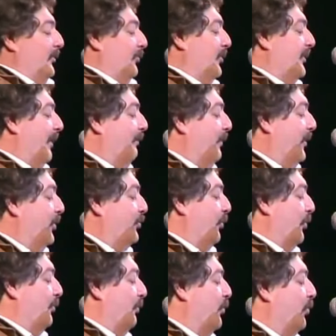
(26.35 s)
Но добыл
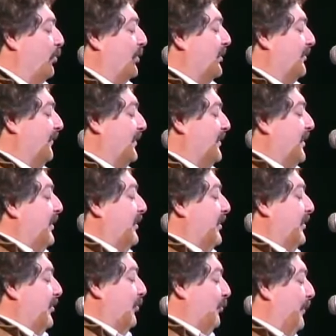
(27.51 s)
же он множество
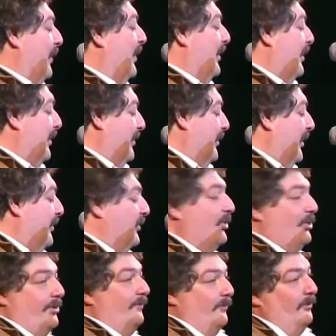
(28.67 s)
денег, не умея, как я,
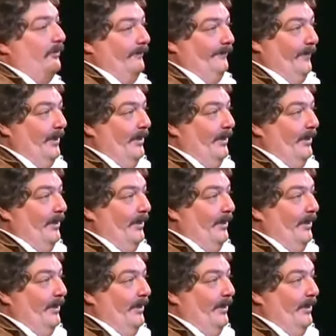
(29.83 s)
ничего.